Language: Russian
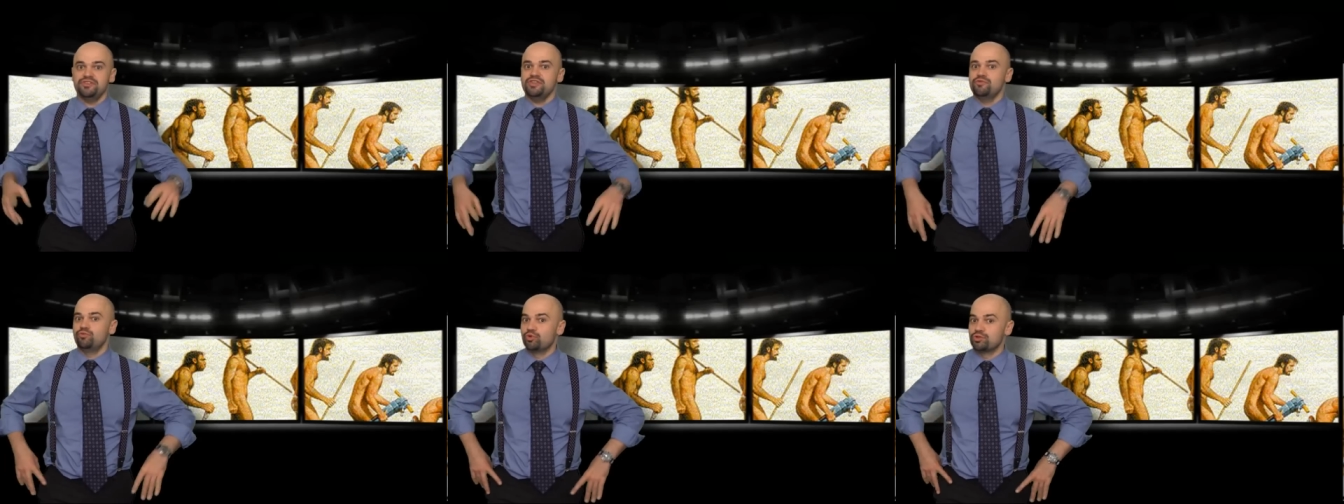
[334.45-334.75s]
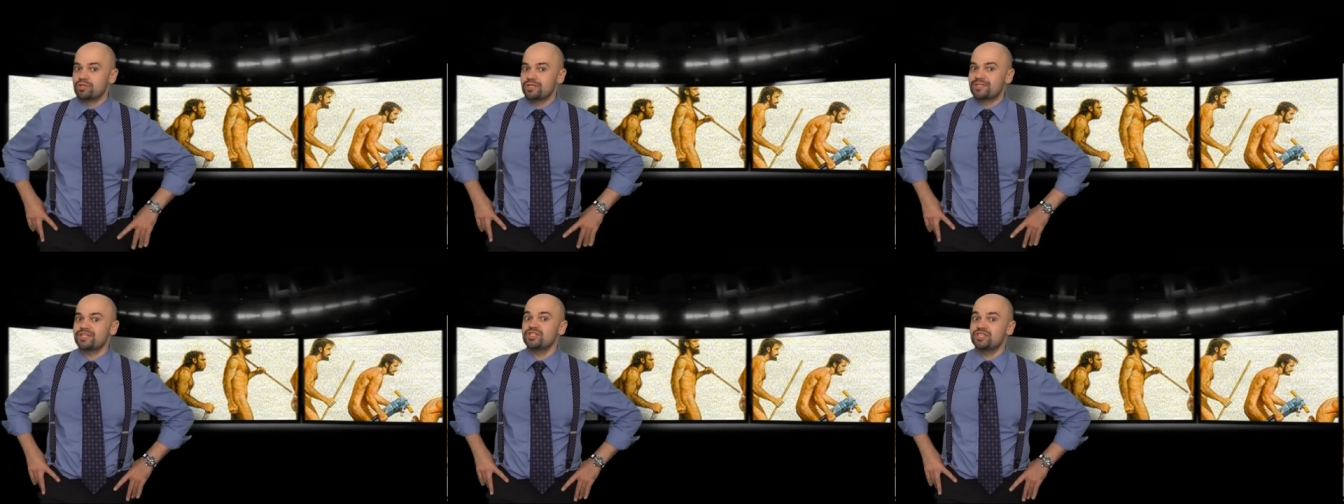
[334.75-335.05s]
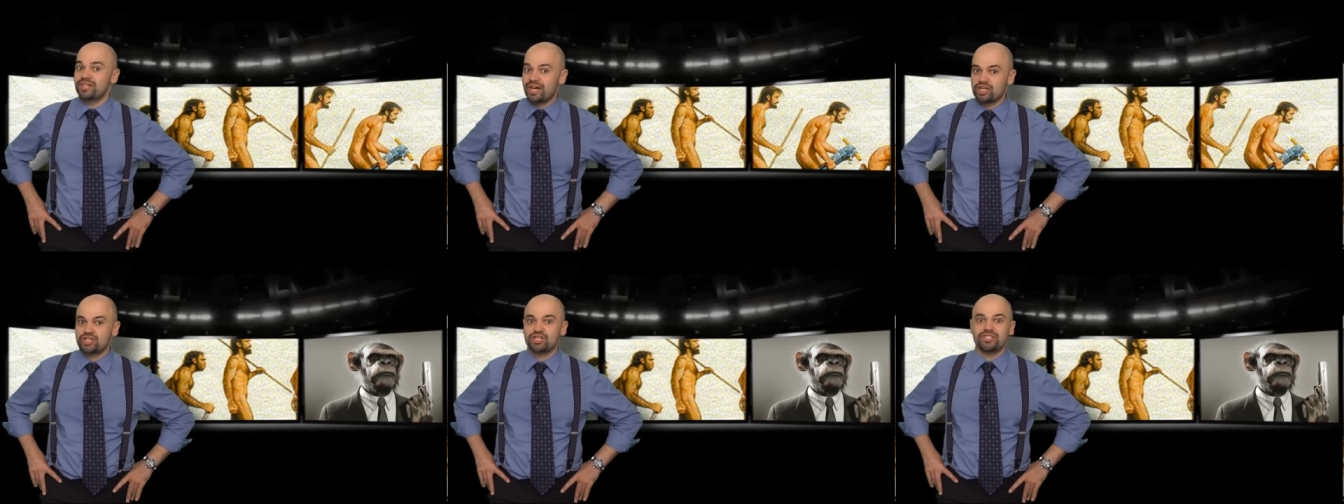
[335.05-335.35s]
не водится
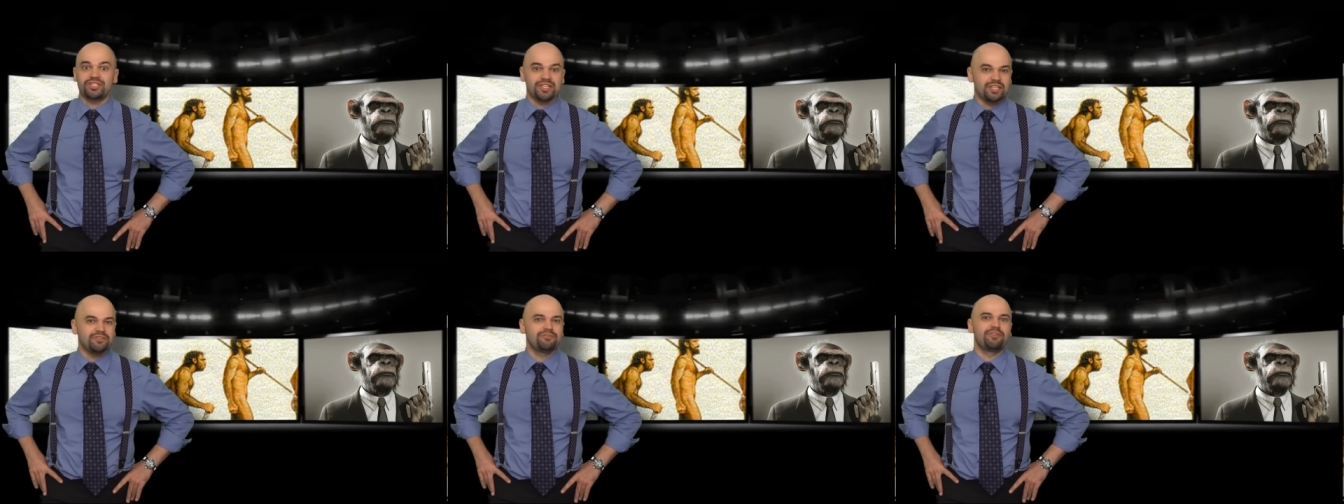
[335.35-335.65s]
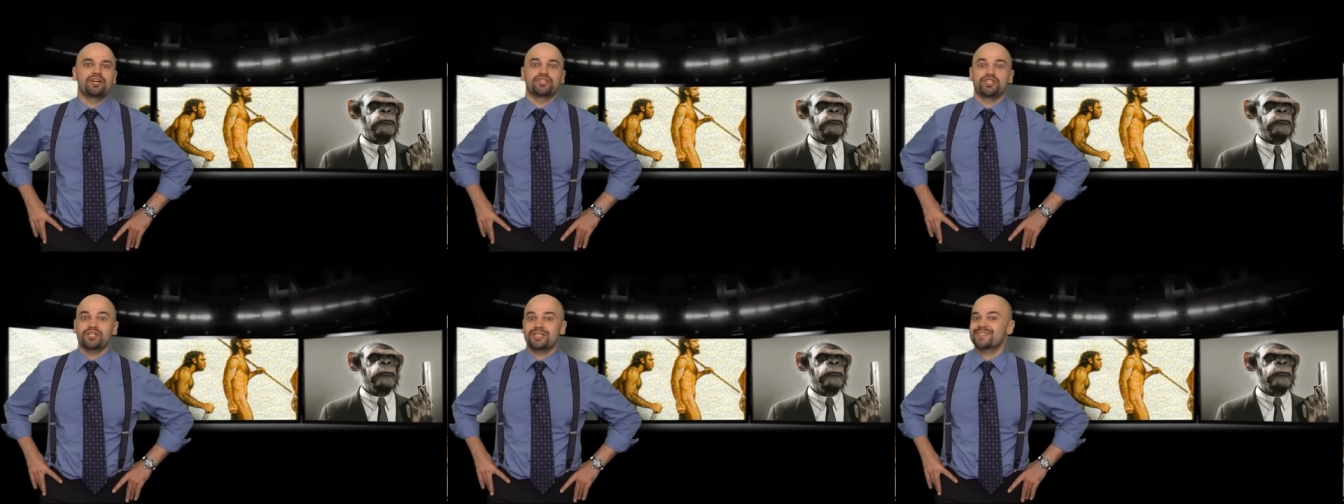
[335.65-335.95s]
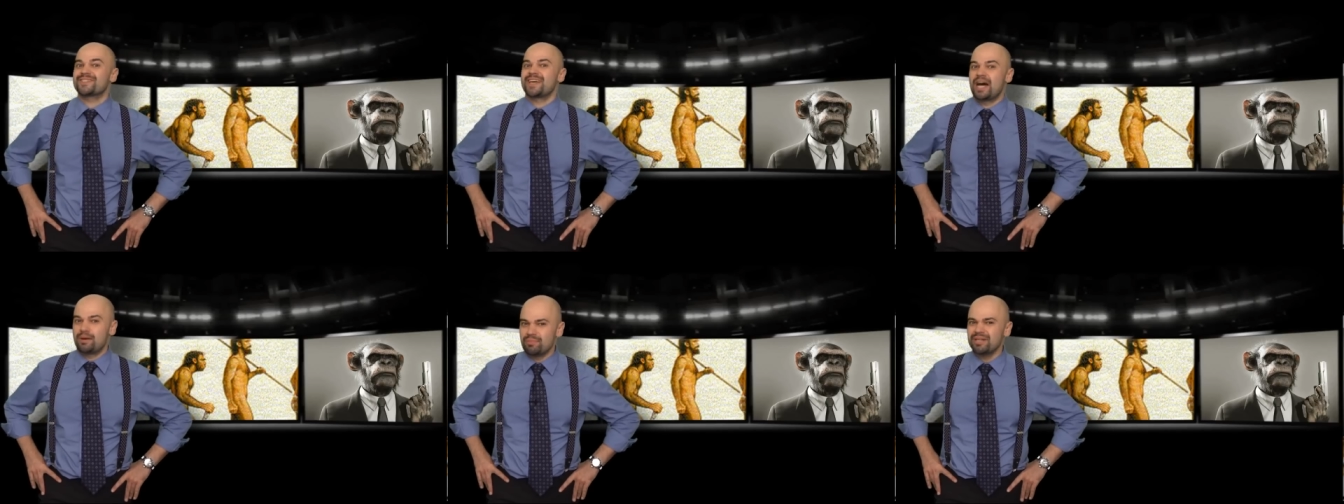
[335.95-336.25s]
даже среди ваших
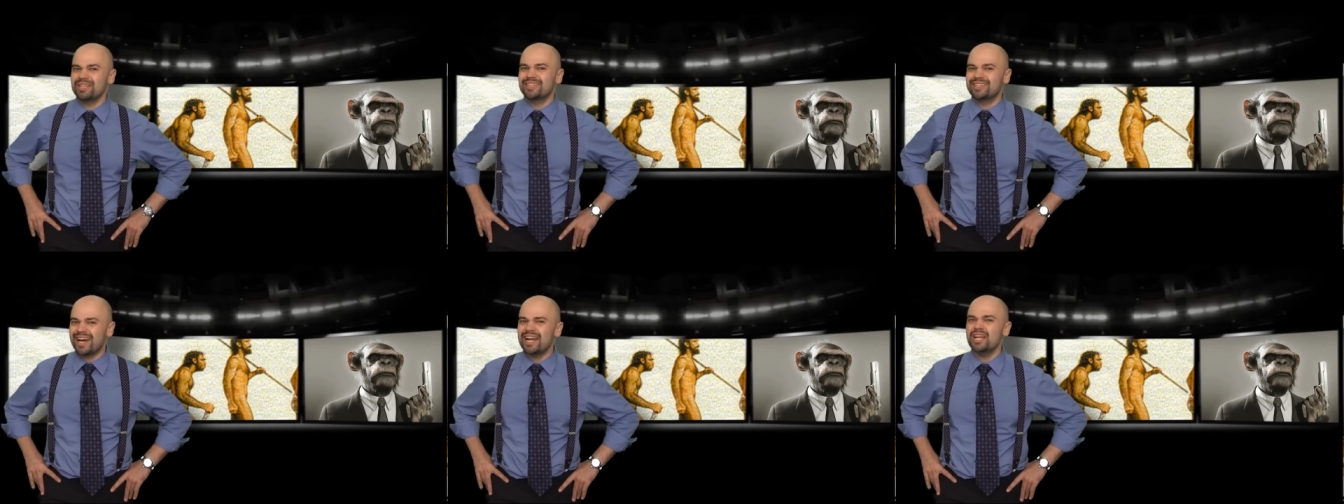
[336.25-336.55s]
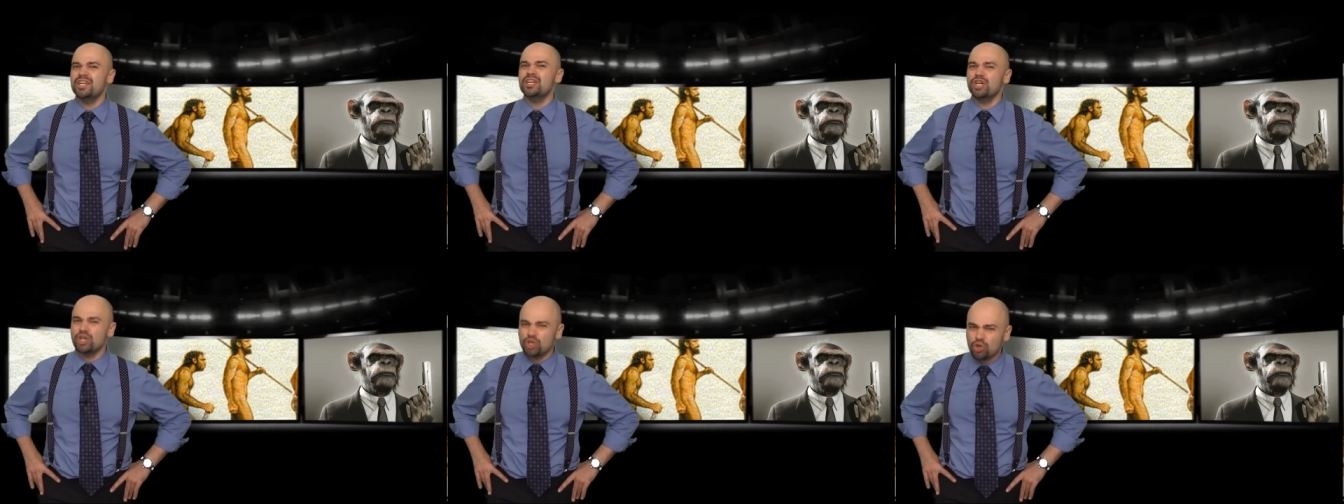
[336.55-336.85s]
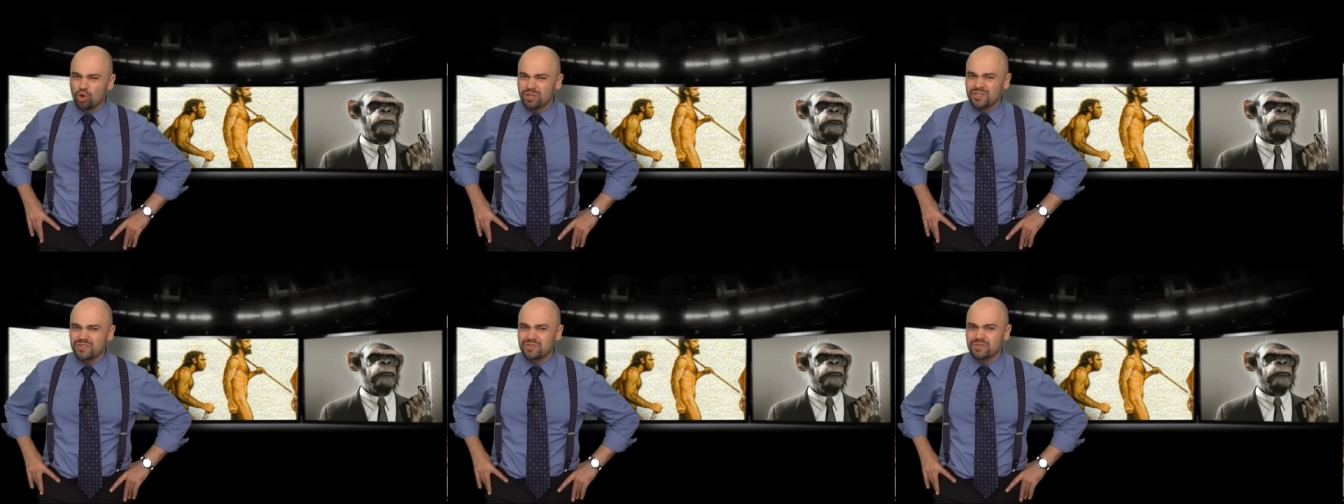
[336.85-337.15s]
самых дальних
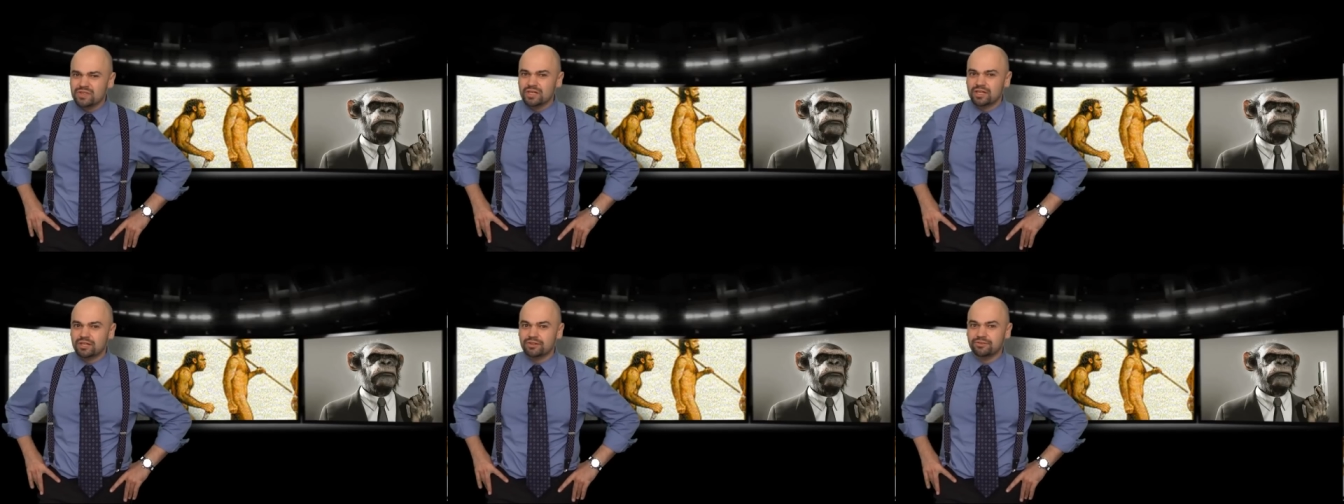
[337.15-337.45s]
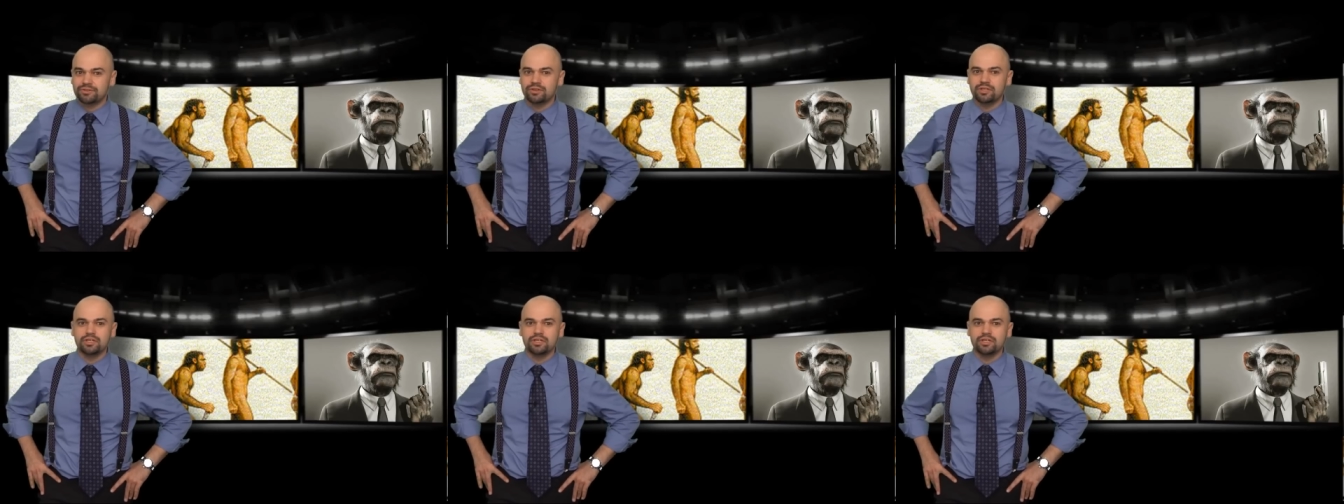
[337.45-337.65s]
родственников?